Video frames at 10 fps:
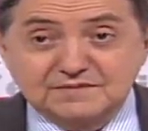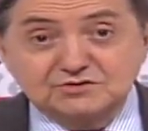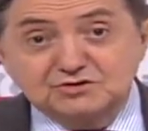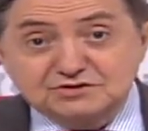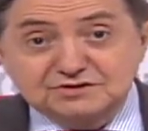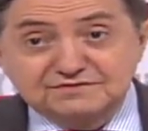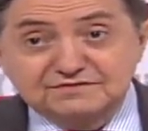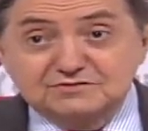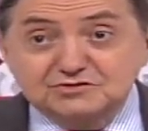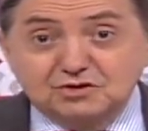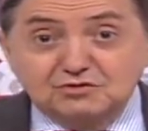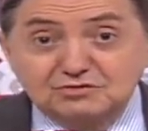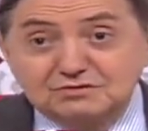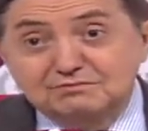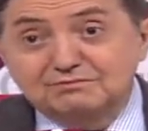Joseph Joe
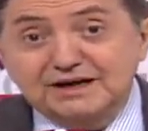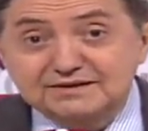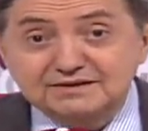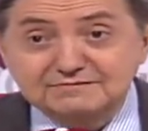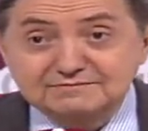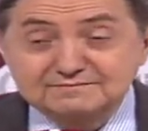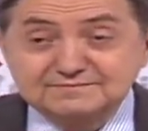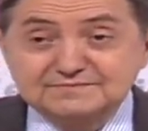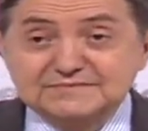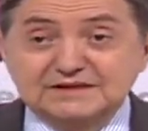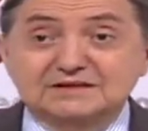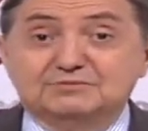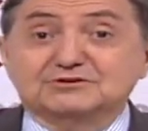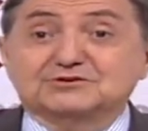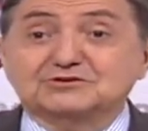Biden.
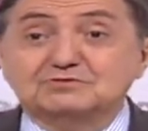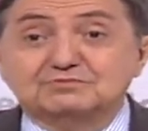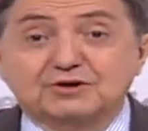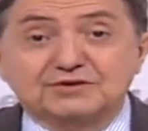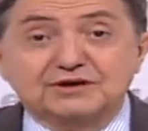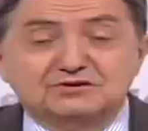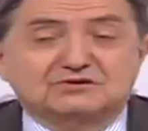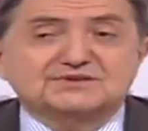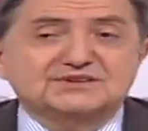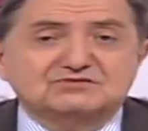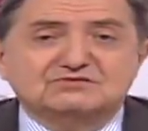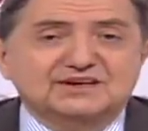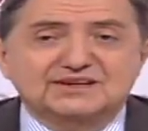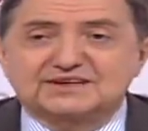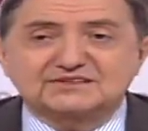Pero este es un progre, no, este es un
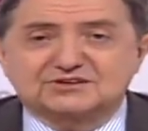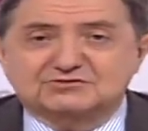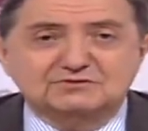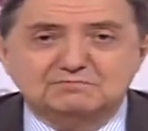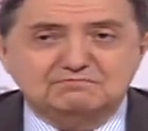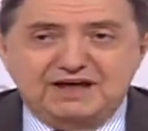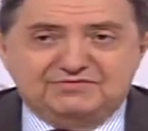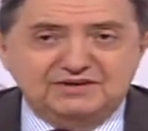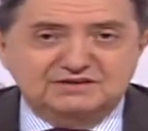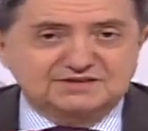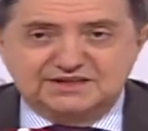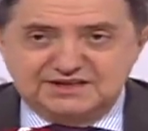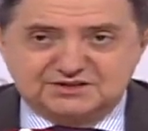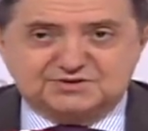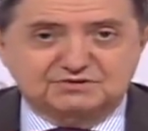jeta, este es un imbécil
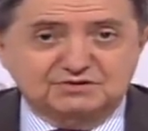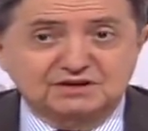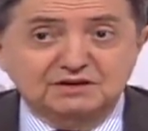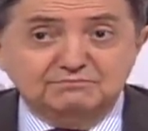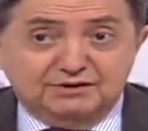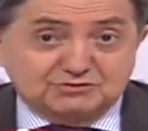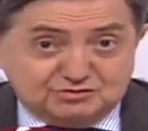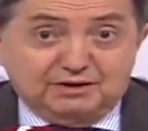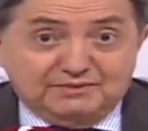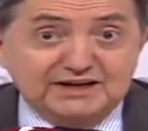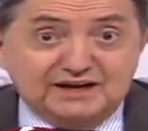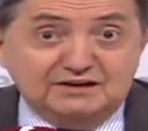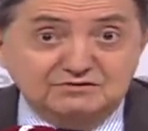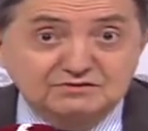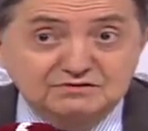siniestro, pero es un
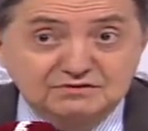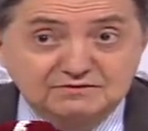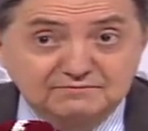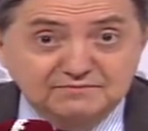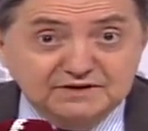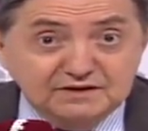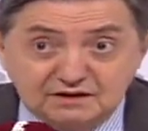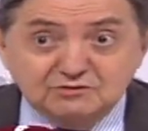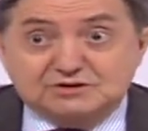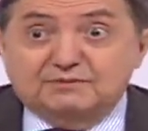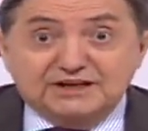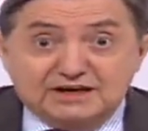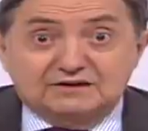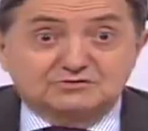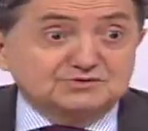americano. Y los
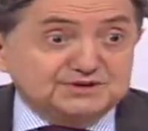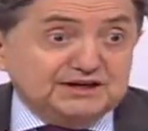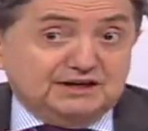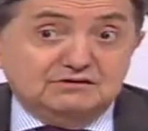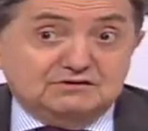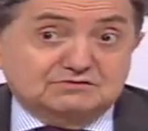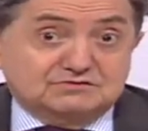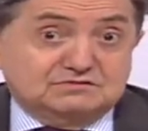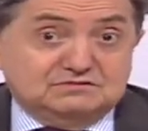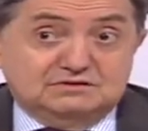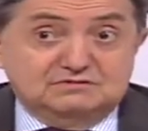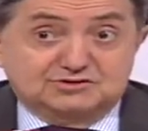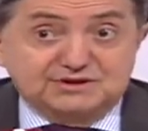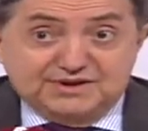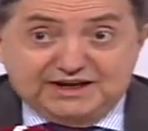americanos tienen los,
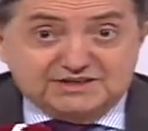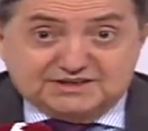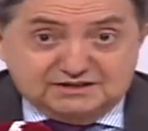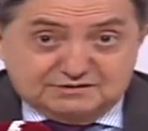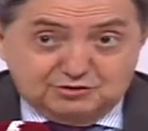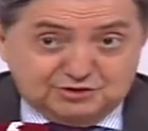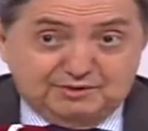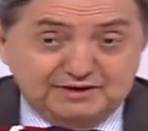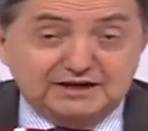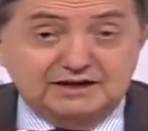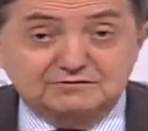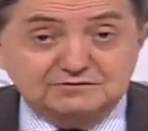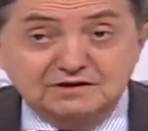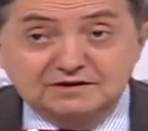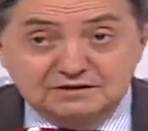los intereses norteamericanos.
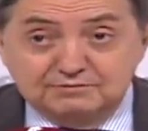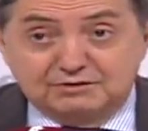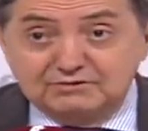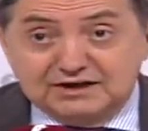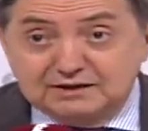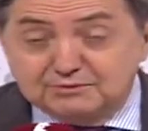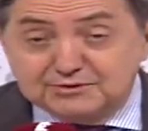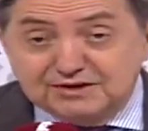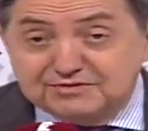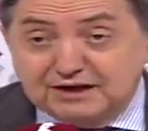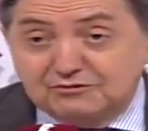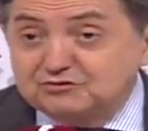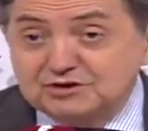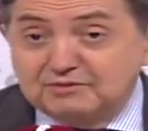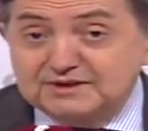Para una gran potencia lo
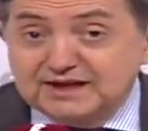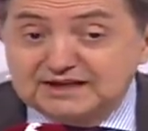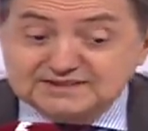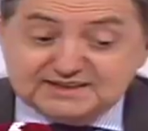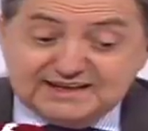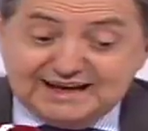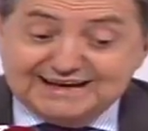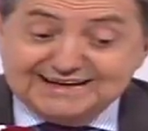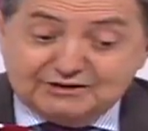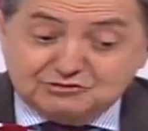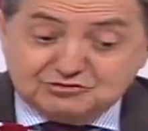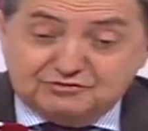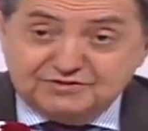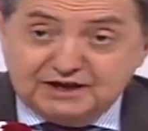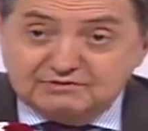fundamental es qué aliados son
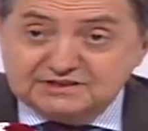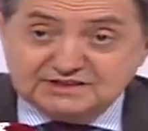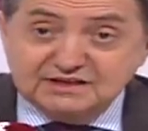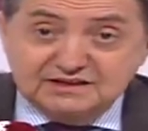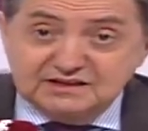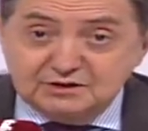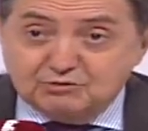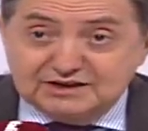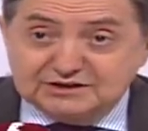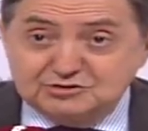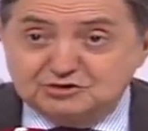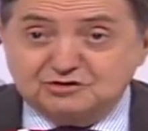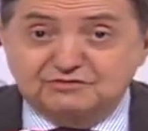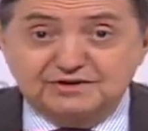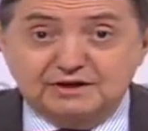fiables y cuáles no
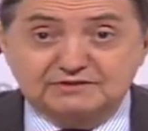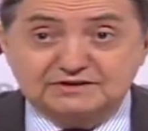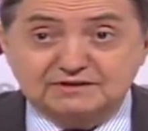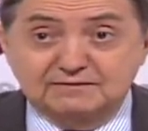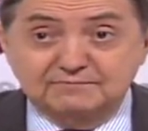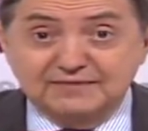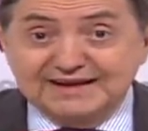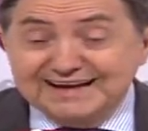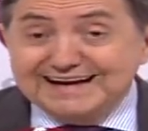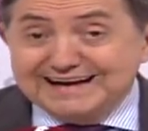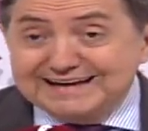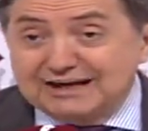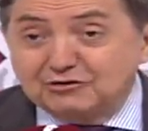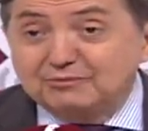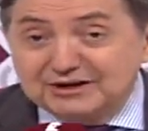son fiables. El
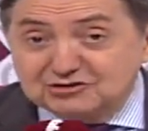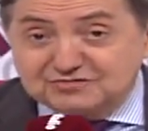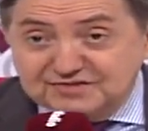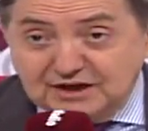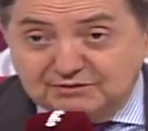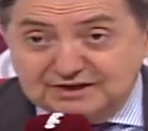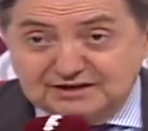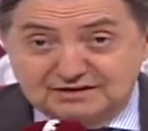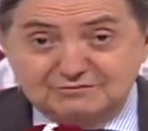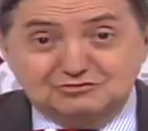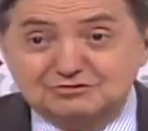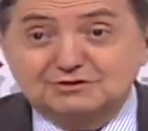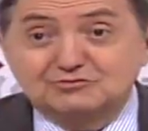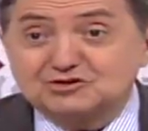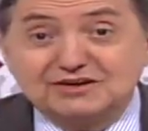aliado menos fiable en los
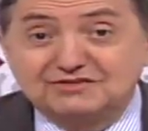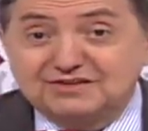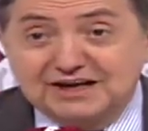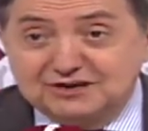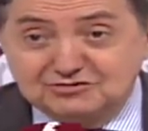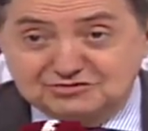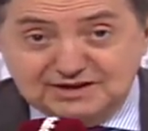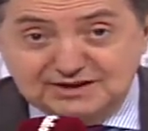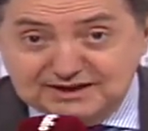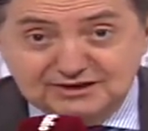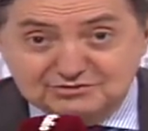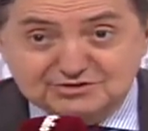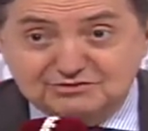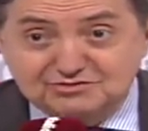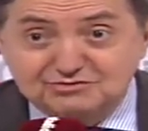últimos 15 años que ha tenido
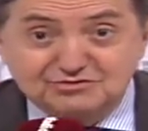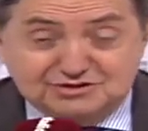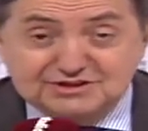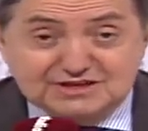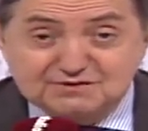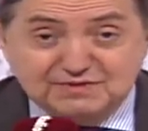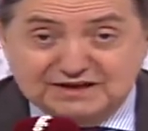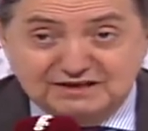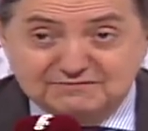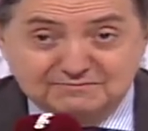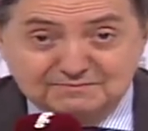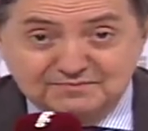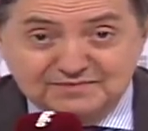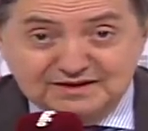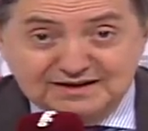Estados Unidos es España,
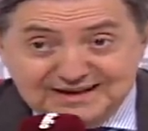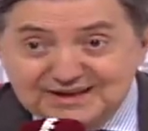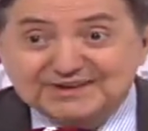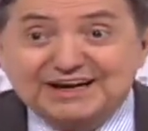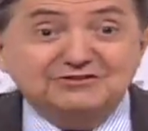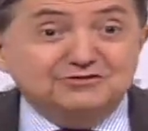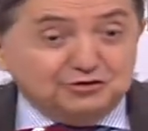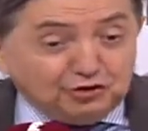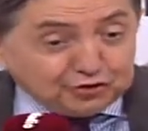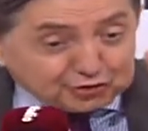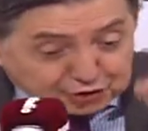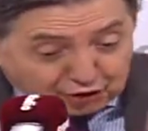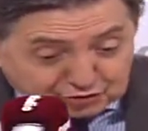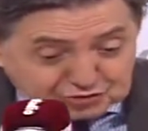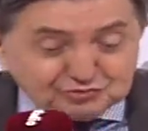que traicionó
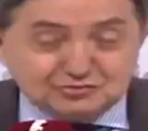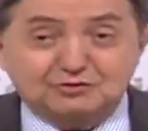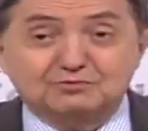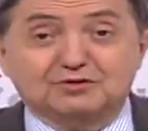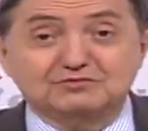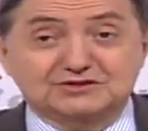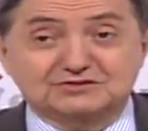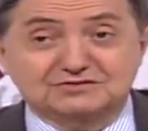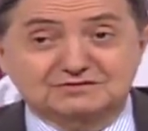todos sus compromisos.